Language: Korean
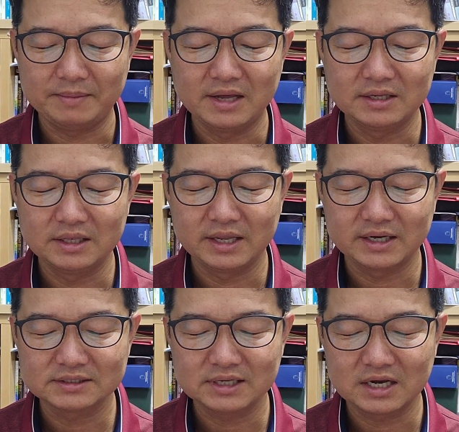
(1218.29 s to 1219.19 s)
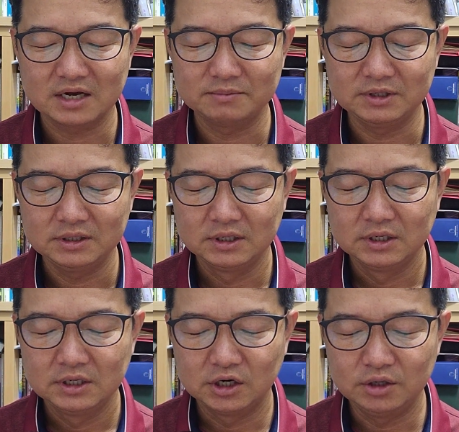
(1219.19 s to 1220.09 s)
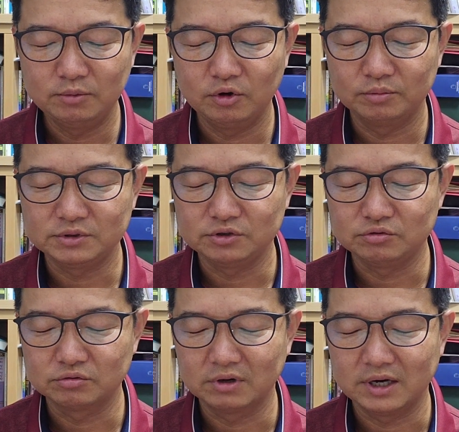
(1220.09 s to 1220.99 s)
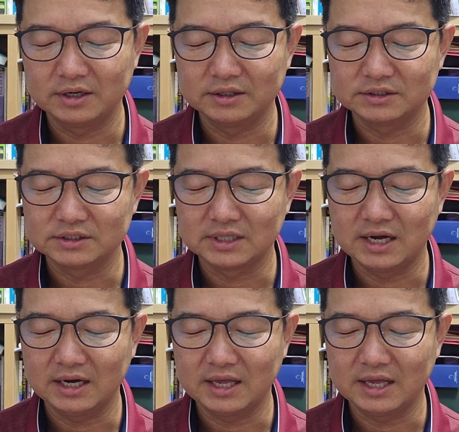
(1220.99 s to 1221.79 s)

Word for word: 만일 내가 사람이 의복 없이 죽어가는 것이나